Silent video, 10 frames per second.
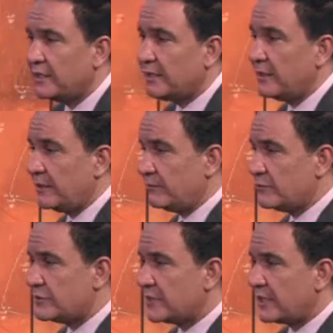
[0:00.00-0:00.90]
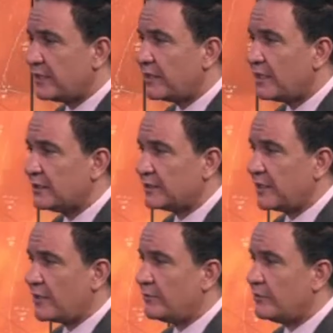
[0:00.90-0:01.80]
آه، مستقرة
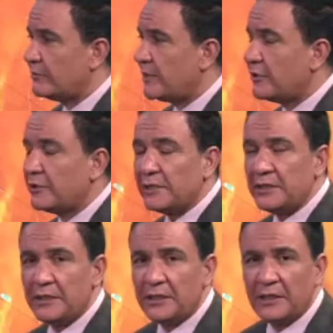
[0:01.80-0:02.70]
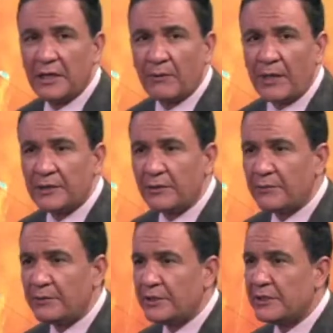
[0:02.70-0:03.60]
تتراوح من 38 إلى
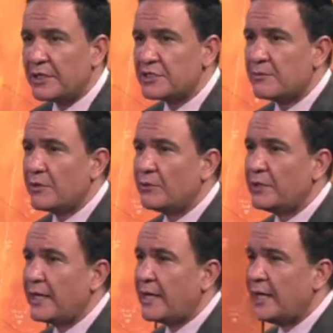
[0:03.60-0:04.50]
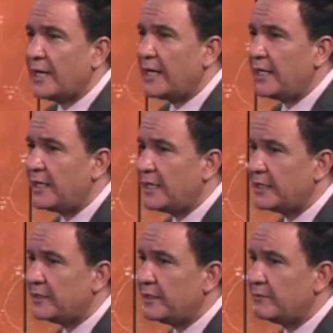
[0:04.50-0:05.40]
41 درجة مئوية على
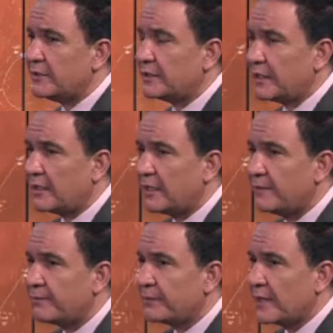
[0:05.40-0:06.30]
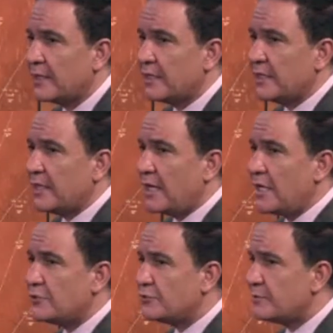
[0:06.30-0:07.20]
هذه المنطقة
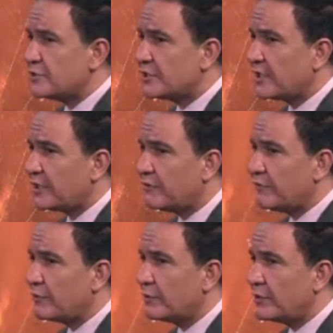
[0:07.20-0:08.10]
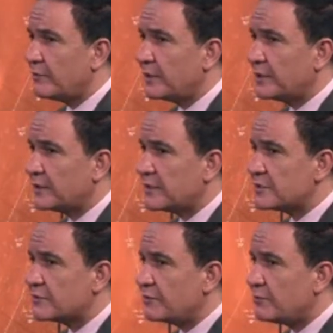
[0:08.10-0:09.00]
الجنوب الشرقي في كل من
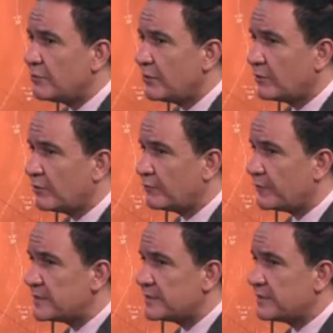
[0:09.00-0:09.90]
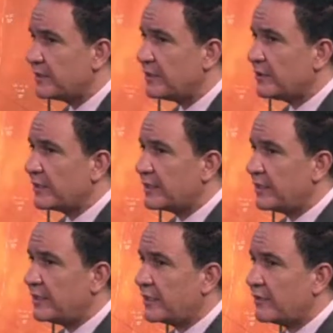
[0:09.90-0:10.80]
تزربو الكفرة السرير
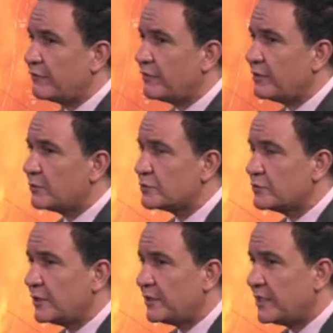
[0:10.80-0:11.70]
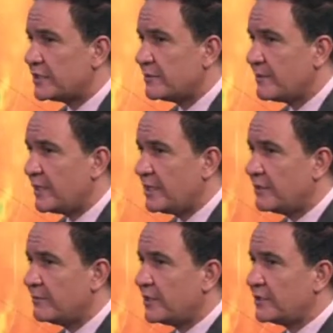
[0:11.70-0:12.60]
كذلك في وصولا إلى شمال هذه
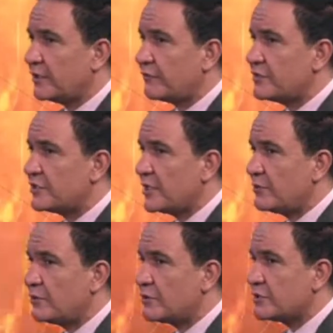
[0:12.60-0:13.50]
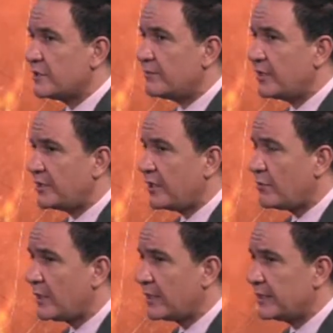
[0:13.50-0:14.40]
المناطق في جالو أوج مرادة
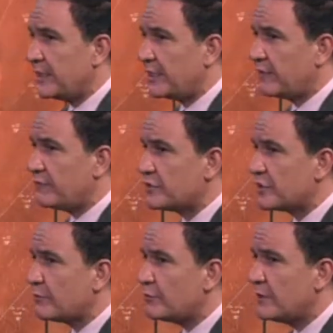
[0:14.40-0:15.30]
وكذلك في الجغبوب